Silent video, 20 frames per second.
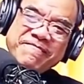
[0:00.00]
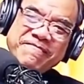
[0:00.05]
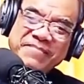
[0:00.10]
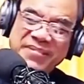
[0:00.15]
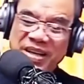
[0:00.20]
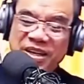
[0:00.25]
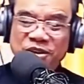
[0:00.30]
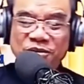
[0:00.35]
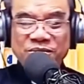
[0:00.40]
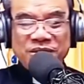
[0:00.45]

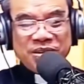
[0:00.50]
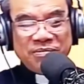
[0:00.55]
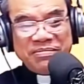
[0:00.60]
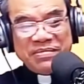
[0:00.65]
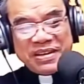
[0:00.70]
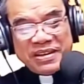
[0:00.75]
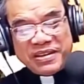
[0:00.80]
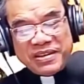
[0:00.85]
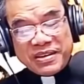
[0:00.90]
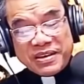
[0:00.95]
mình không chấp
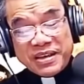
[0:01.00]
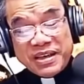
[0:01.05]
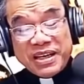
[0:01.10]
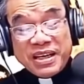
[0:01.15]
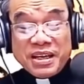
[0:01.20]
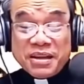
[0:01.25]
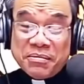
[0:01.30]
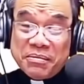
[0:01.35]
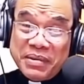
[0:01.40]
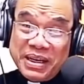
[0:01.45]
nhận được
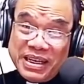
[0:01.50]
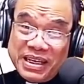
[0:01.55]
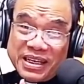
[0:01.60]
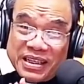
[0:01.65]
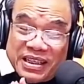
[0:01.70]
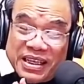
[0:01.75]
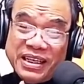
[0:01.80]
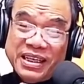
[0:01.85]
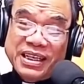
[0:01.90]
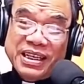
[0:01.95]
bây giờ
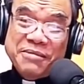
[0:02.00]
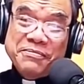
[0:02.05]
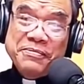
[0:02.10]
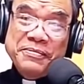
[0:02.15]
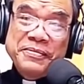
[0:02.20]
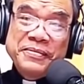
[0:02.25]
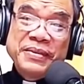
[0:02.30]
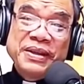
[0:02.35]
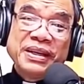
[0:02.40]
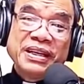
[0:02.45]
tĩnh tâm
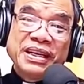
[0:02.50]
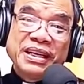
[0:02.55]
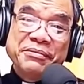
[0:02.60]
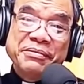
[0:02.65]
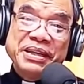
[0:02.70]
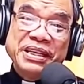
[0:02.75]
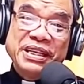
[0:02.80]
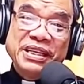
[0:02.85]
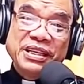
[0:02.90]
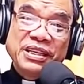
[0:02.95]
là
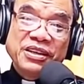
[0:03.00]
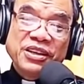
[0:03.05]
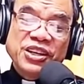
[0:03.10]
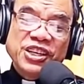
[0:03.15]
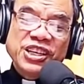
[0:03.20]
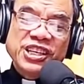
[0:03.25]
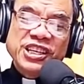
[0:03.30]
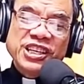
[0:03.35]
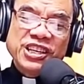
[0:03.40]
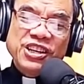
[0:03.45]
mình
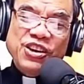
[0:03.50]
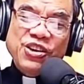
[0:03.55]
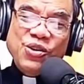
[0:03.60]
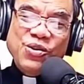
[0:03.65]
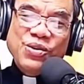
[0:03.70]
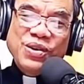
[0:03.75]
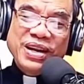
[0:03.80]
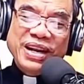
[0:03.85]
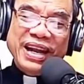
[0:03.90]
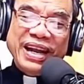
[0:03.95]

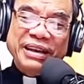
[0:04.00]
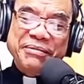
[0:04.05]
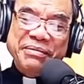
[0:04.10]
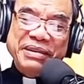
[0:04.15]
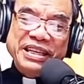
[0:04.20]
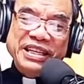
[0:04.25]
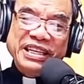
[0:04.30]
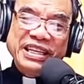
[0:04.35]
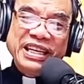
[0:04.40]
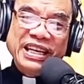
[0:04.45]
ôn lại
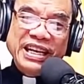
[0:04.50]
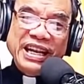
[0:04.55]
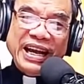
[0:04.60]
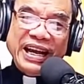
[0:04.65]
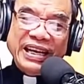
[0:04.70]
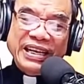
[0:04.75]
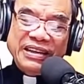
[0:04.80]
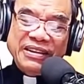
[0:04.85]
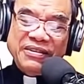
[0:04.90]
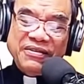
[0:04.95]
mình nhìn
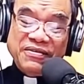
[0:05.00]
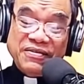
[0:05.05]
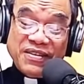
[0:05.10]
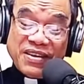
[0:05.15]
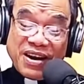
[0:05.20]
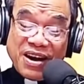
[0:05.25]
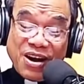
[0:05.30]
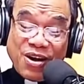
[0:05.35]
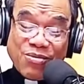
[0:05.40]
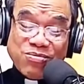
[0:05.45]
lại
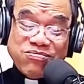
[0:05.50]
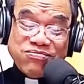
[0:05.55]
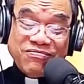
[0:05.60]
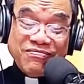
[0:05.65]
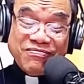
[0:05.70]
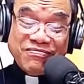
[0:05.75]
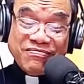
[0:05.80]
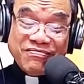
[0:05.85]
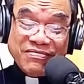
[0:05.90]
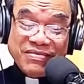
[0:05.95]
và học
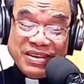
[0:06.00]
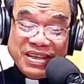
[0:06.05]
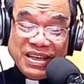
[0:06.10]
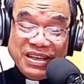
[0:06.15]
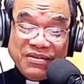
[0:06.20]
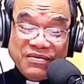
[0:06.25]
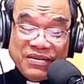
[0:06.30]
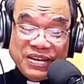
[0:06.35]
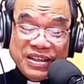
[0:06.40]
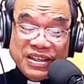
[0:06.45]

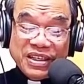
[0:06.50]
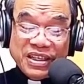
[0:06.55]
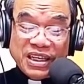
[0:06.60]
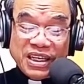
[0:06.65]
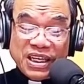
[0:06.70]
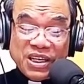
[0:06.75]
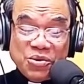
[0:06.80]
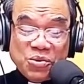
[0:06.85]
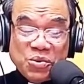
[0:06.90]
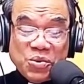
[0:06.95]
nhìn vào những
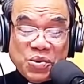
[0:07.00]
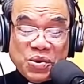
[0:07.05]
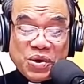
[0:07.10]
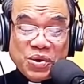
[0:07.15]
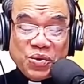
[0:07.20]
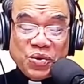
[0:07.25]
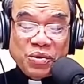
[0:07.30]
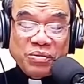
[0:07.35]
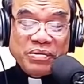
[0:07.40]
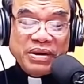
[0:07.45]
yếu đuối
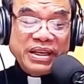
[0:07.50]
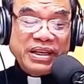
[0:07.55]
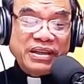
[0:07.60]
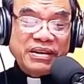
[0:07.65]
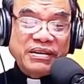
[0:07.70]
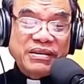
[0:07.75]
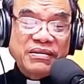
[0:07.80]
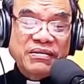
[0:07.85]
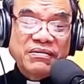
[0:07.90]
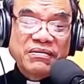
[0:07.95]
của mình
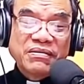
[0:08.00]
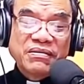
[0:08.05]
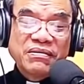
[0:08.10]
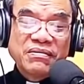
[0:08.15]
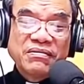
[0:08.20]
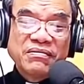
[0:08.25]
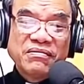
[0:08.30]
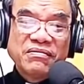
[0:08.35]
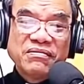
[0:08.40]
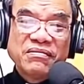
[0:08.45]

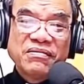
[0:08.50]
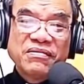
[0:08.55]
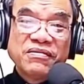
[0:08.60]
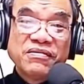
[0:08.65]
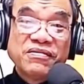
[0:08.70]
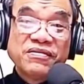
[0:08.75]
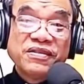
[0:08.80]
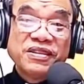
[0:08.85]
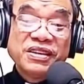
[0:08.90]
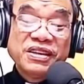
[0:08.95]

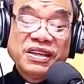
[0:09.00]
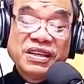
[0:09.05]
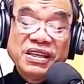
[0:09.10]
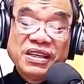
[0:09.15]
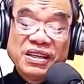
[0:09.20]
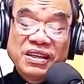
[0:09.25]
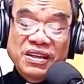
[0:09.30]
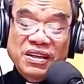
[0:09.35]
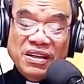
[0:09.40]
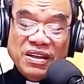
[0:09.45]
với
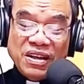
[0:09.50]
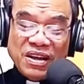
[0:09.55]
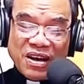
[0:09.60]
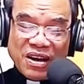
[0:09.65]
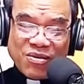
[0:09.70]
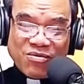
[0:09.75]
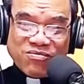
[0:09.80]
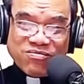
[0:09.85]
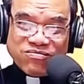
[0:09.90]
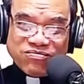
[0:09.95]

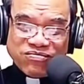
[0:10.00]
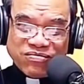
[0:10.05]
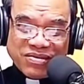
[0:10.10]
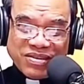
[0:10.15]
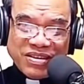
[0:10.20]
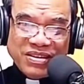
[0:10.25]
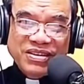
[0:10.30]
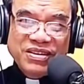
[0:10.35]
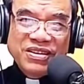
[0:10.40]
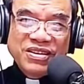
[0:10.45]
lòng
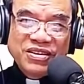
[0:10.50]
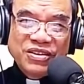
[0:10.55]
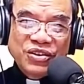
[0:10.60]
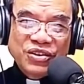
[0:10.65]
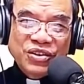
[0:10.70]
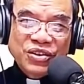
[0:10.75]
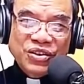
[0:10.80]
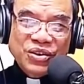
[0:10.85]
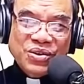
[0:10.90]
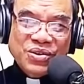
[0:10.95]
thương
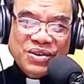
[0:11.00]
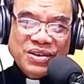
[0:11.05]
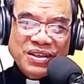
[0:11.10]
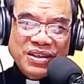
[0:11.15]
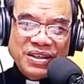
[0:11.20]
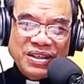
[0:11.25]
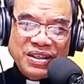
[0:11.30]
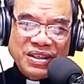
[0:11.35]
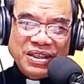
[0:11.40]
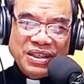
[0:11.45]
xót
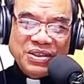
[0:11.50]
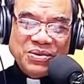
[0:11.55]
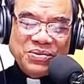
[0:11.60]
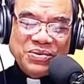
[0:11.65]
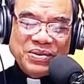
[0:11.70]
dịu